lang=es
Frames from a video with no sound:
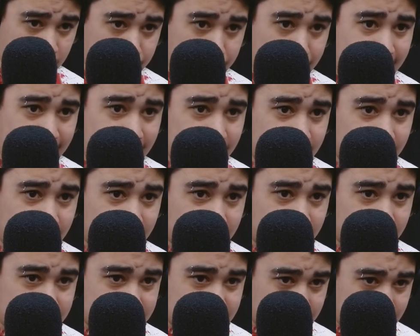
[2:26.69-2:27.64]

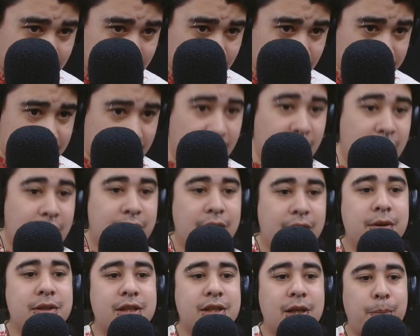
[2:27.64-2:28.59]
Mal, se ve rosa.
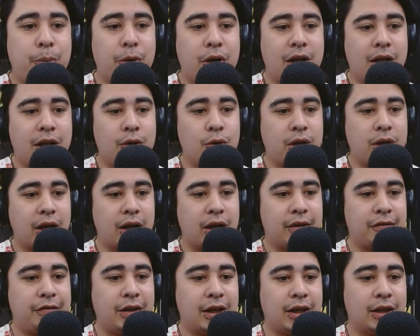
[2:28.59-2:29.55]
Debe ser por la luz que
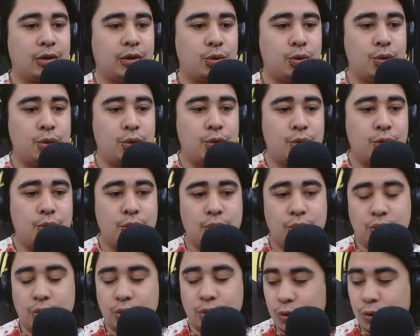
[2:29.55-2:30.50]
refleja tu,
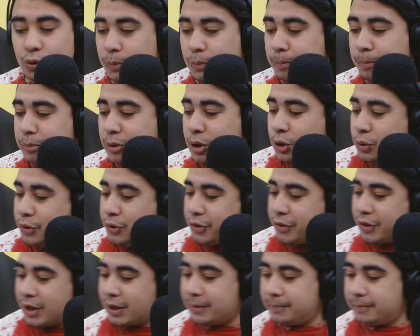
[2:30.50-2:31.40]
tu blusa.